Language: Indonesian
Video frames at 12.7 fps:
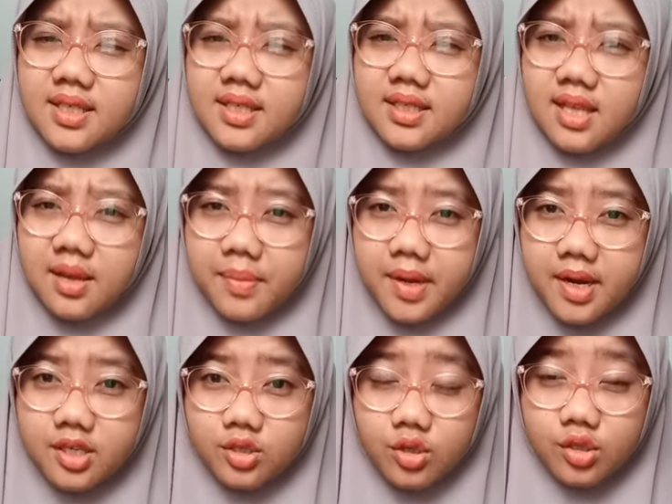kita
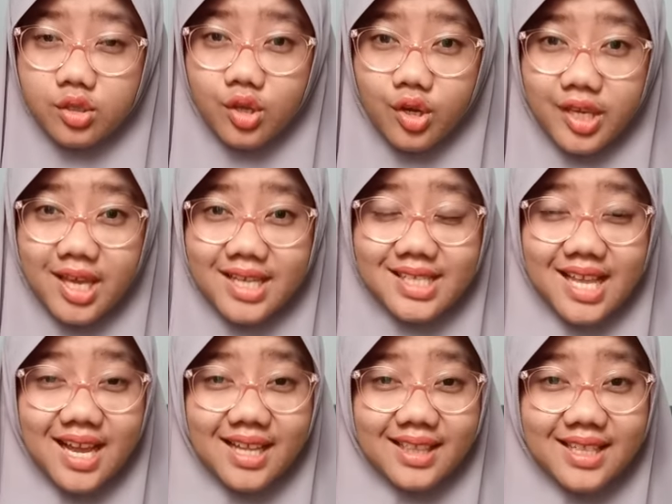pada sosok yang
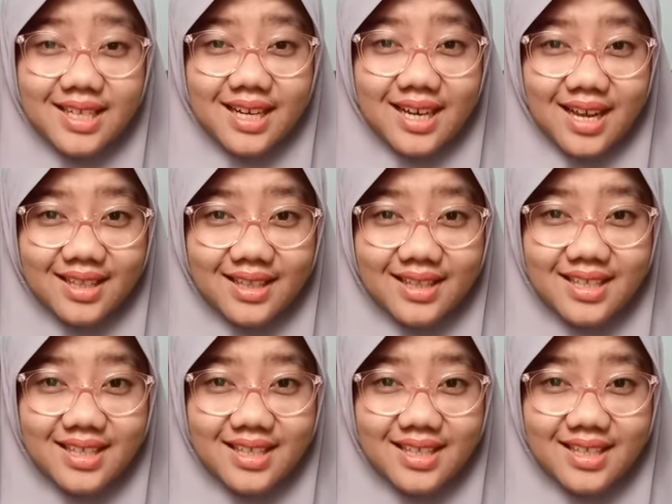sangat dekat